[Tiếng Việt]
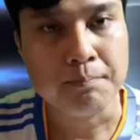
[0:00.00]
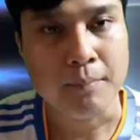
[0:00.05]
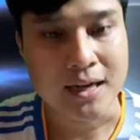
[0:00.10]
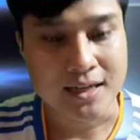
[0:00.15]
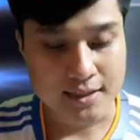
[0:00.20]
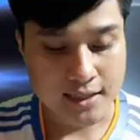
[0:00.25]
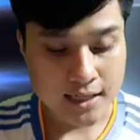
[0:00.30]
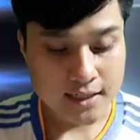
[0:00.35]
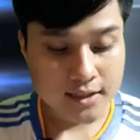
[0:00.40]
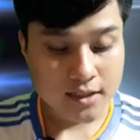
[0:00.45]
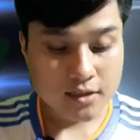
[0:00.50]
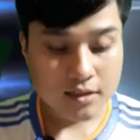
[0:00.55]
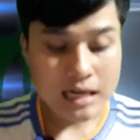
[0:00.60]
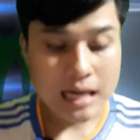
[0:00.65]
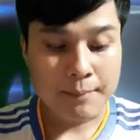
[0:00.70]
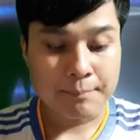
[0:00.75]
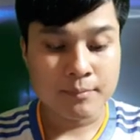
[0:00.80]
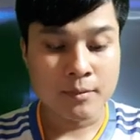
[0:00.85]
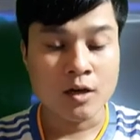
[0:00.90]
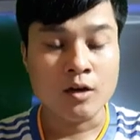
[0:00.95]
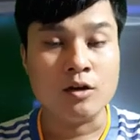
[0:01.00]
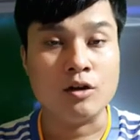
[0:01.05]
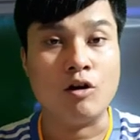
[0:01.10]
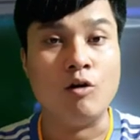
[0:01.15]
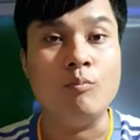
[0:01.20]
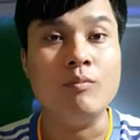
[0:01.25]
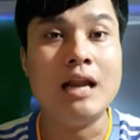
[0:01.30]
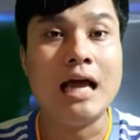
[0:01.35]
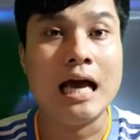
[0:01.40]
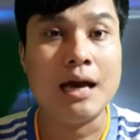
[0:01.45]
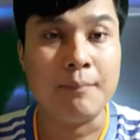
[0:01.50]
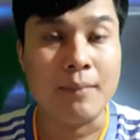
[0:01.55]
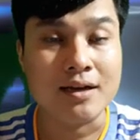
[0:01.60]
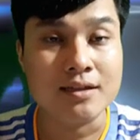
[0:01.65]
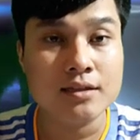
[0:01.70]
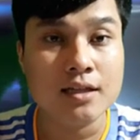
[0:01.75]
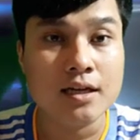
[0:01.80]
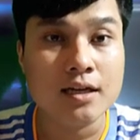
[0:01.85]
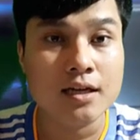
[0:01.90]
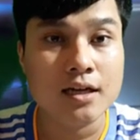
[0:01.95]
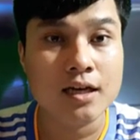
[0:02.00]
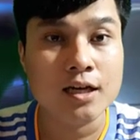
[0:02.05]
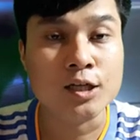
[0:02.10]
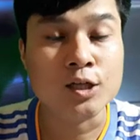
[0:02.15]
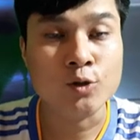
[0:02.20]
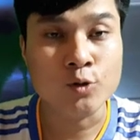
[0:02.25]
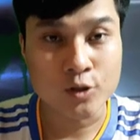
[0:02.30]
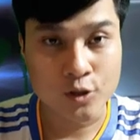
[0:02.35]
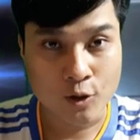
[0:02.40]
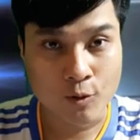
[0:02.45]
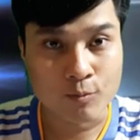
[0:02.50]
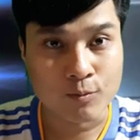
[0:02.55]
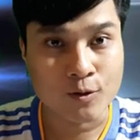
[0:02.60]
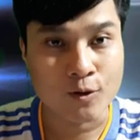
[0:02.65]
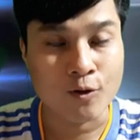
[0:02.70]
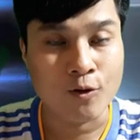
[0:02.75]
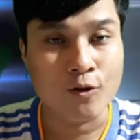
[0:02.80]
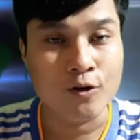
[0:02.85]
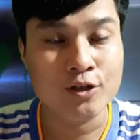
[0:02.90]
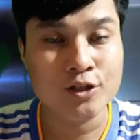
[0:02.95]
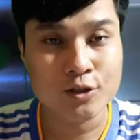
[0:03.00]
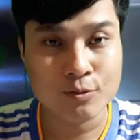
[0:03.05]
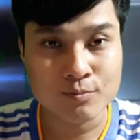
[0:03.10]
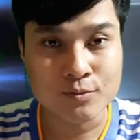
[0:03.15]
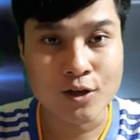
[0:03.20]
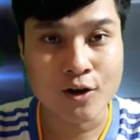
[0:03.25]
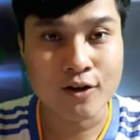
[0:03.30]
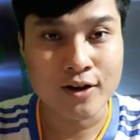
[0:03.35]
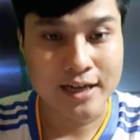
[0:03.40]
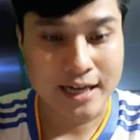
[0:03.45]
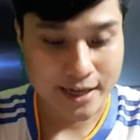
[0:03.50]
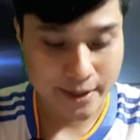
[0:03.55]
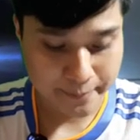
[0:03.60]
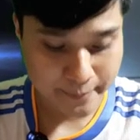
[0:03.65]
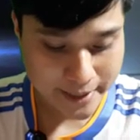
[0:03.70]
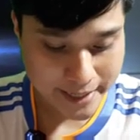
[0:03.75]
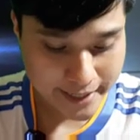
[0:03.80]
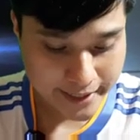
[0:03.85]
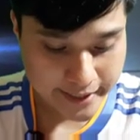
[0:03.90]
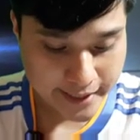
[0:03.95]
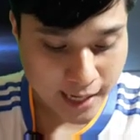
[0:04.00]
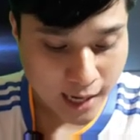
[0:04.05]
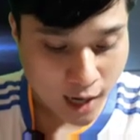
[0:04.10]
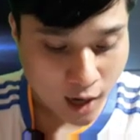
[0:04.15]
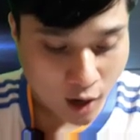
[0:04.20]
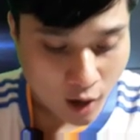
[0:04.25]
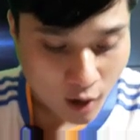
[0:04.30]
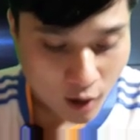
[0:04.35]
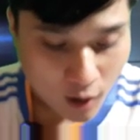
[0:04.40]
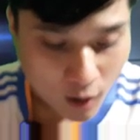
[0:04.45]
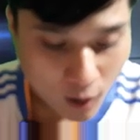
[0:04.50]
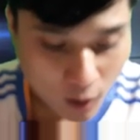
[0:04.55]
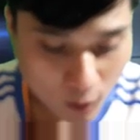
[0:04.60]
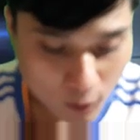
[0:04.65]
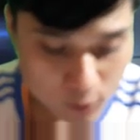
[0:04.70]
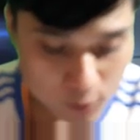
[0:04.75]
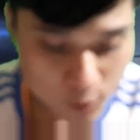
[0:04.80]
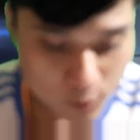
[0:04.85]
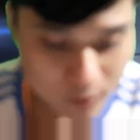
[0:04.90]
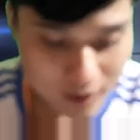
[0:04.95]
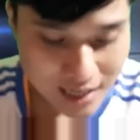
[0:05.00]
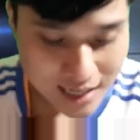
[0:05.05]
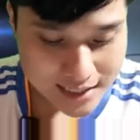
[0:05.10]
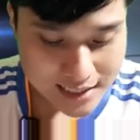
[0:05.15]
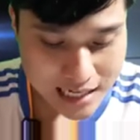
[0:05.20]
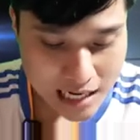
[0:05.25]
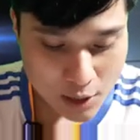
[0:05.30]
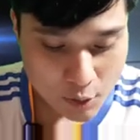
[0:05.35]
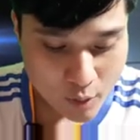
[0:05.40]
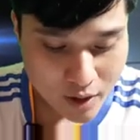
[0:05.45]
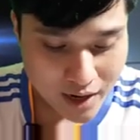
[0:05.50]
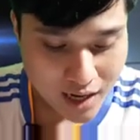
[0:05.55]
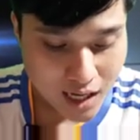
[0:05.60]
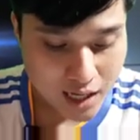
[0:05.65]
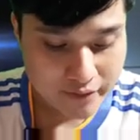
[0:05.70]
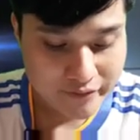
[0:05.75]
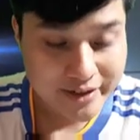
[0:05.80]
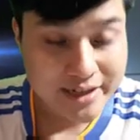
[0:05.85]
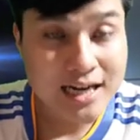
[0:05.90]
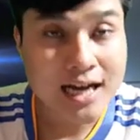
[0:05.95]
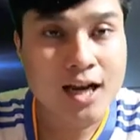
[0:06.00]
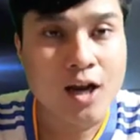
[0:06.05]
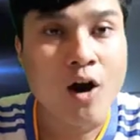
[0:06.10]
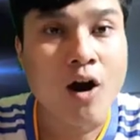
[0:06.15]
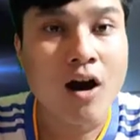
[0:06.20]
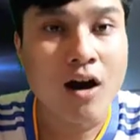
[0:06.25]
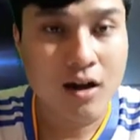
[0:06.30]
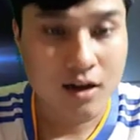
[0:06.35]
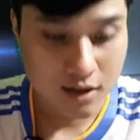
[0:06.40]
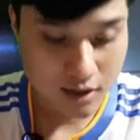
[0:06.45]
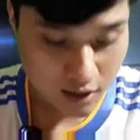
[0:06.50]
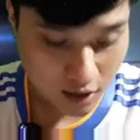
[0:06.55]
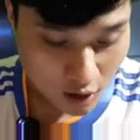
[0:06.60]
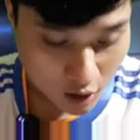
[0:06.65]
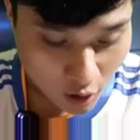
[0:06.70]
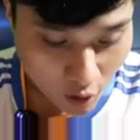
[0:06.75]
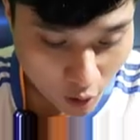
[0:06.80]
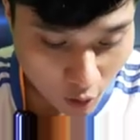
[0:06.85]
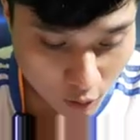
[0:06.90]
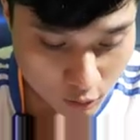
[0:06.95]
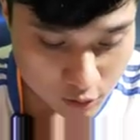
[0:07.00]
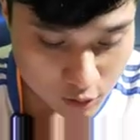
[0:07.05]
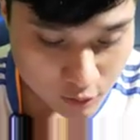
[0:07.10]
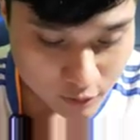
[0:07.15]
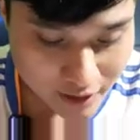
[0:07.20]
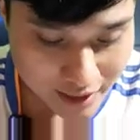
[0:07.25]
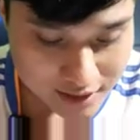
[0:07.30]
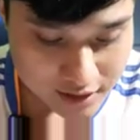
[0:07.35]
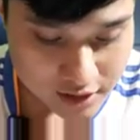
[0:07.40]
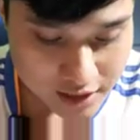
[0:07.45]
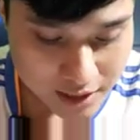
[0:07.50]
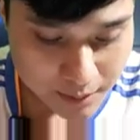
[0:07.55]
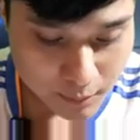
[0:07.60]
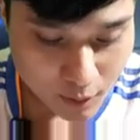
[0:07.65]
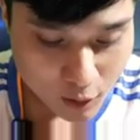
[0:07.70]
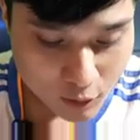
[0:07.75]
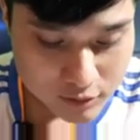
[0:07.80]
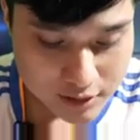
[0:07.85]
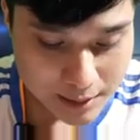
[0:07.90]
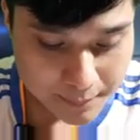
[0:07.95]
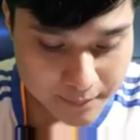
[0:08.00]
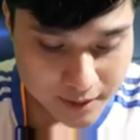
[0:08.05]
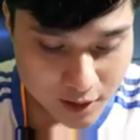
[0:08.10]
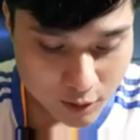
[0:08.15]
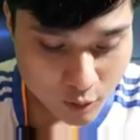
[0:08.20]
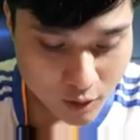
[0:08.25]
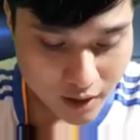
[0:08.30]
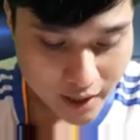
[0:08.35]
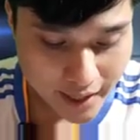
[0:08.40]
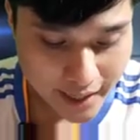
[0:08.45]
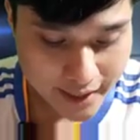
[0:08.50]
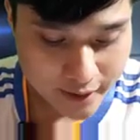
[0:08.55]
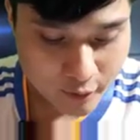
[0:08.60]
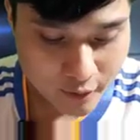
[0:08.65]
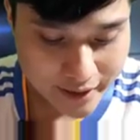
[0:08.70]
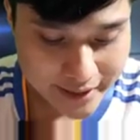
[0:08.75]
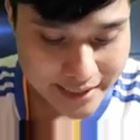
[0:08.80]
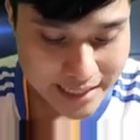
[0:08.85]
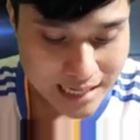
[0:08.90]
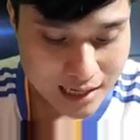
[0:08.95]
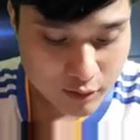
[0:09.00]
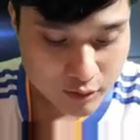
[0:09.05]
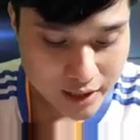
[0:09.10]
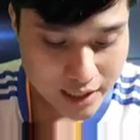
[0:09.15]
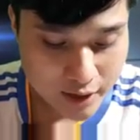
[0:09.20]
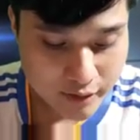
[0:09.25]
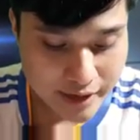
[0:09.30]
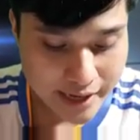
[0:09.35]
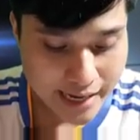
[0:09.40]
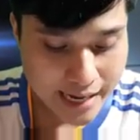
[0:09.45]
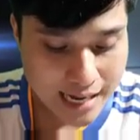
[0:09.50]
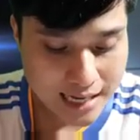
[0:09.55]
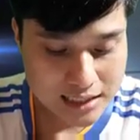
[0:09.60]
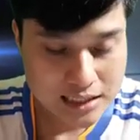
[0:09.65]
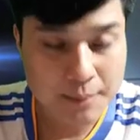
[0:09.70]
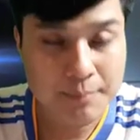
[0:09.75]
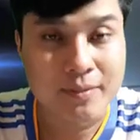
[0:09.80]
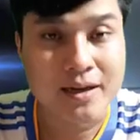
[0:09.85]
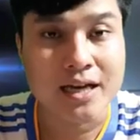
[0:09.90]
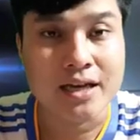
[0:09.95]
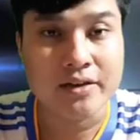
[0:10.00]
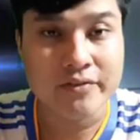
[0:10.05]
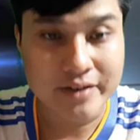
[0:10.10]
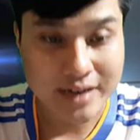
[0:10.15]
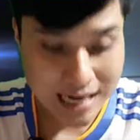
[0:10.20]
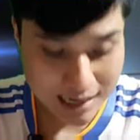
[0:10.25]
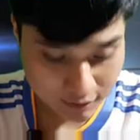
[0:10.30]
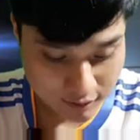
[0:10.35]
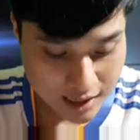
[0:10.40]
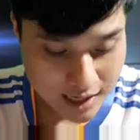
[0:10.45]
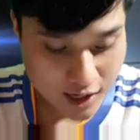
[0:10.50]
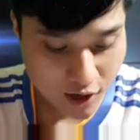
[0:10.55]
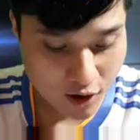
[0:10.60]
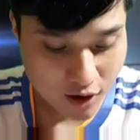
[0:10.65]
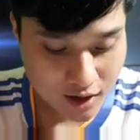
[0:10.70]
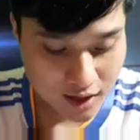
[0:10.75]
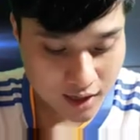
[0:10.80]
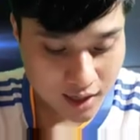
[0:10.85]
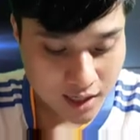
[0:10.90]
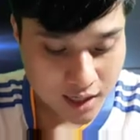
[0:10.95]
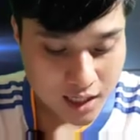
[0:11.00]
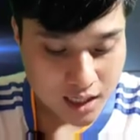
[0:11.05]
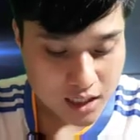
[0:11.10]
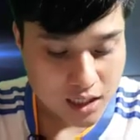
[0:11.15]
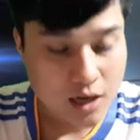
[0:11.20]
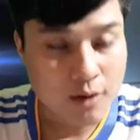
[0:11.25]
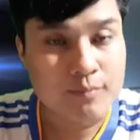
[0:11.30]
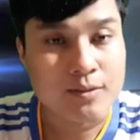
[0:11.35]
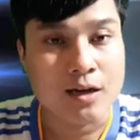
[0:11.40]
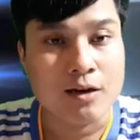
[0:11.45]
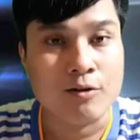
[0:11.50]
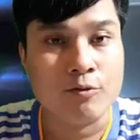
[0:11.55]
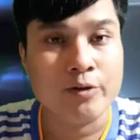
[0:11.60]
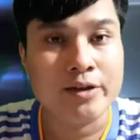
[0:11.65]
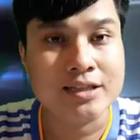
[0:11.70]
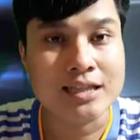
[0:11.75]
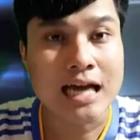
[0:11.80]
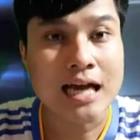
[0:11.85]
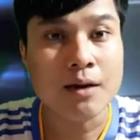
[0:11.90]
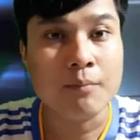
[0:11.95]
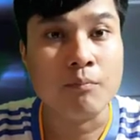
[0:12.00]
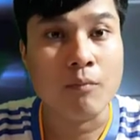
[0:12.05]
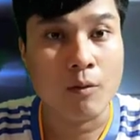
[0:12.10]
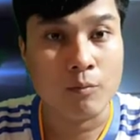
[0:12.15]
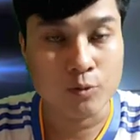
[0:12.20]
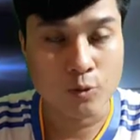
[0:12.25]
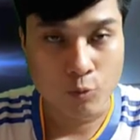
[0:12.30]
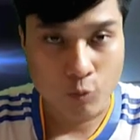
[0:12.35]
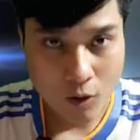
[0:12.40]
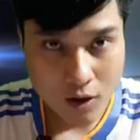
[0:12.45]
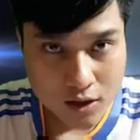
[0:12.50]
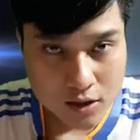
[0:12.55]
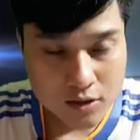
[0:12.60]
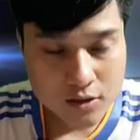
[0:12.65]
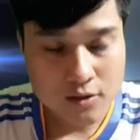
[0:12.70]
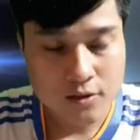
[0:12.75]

Bản tin thứ năm cũng là bản tin ờ, cuối cùng của chúng tôi ngày hôm nay. Honduras cắt quan hệ với Đài Loan. Honduras tuyên bố chấm dứt quan hệ ngoại giao kéo dài hàng thập kỷ với đảo Đài Loan, công nhận nguyên tắc một Trung Quốc.